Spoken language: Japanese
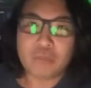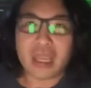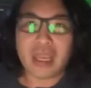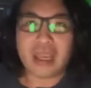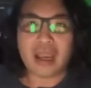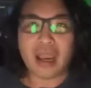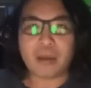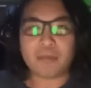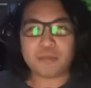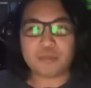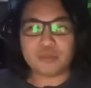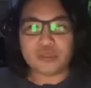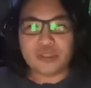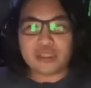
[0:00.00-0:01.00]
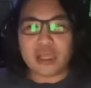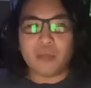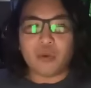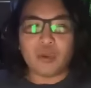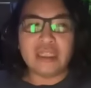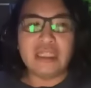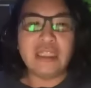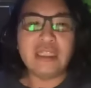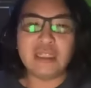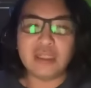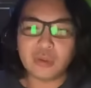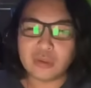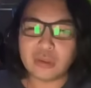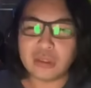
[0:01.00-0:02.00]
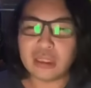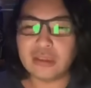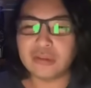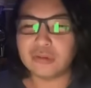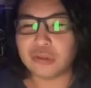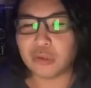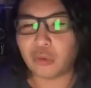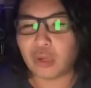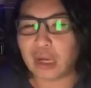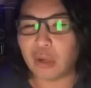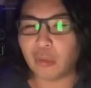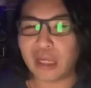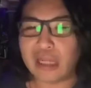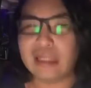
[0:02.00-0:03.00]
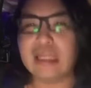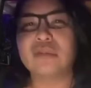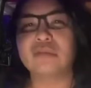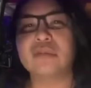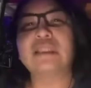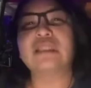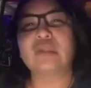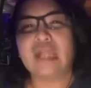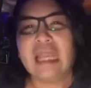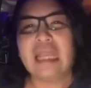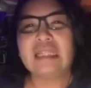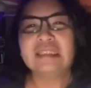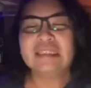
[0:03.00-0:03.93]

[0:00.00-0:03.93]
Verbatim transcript: えー、アップしてもいいよっていう許可を得てるんですよね。